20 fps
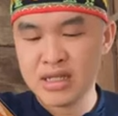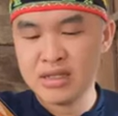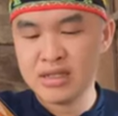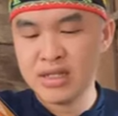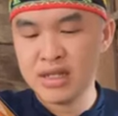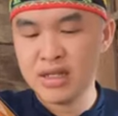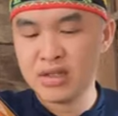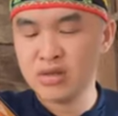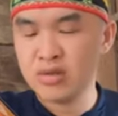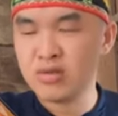tài săn
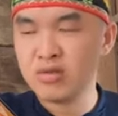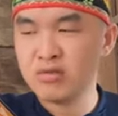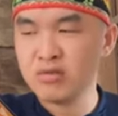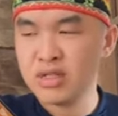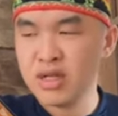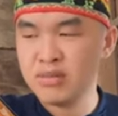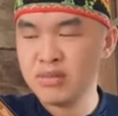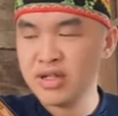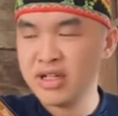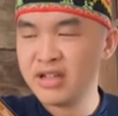sẽ ăn
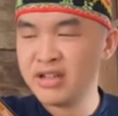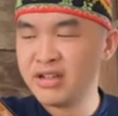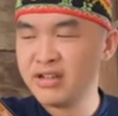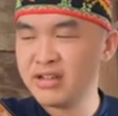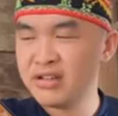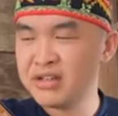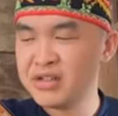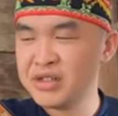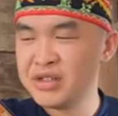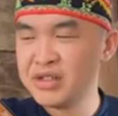cung giấm này
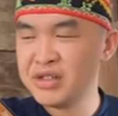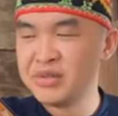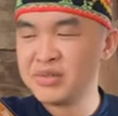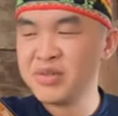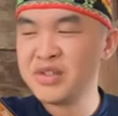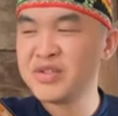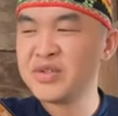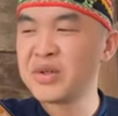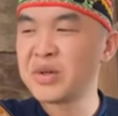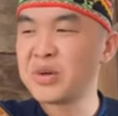cái này
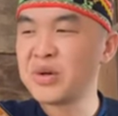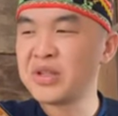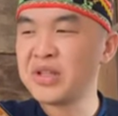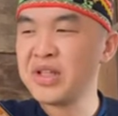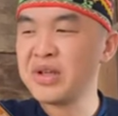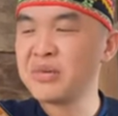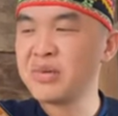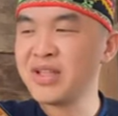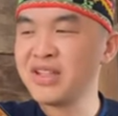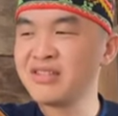mưa phải coi
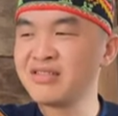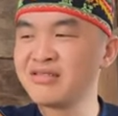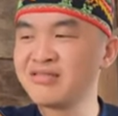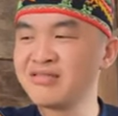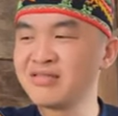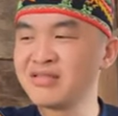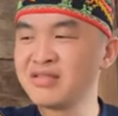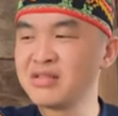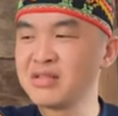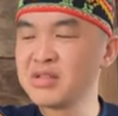tiệm ấy
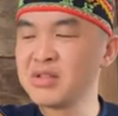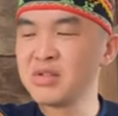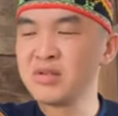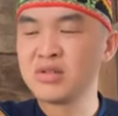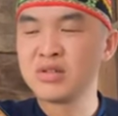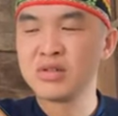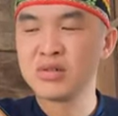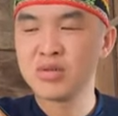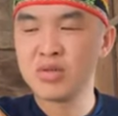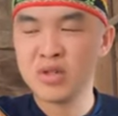
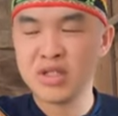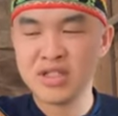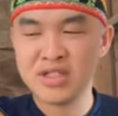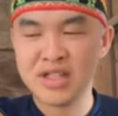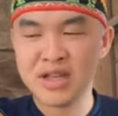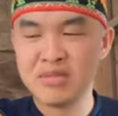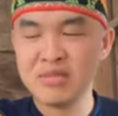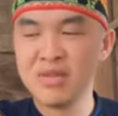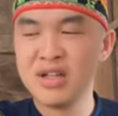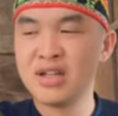
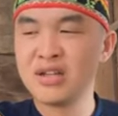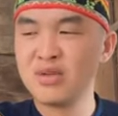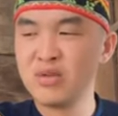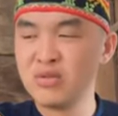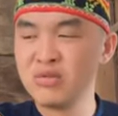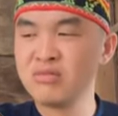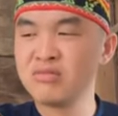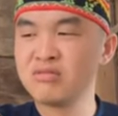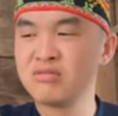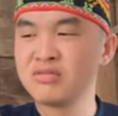quấn giấm là
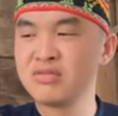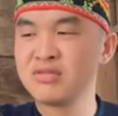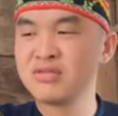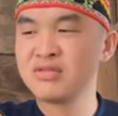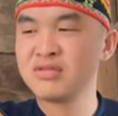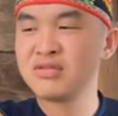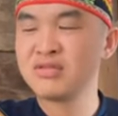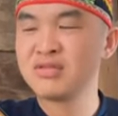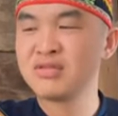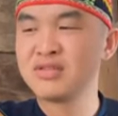đúng
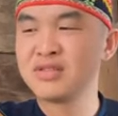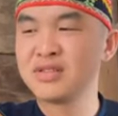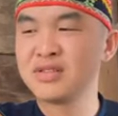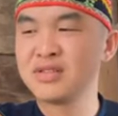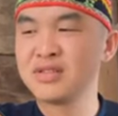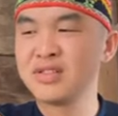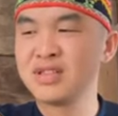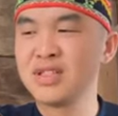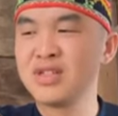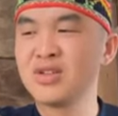
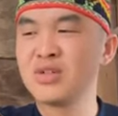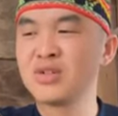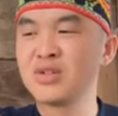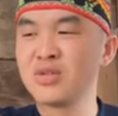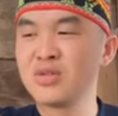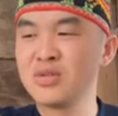chứ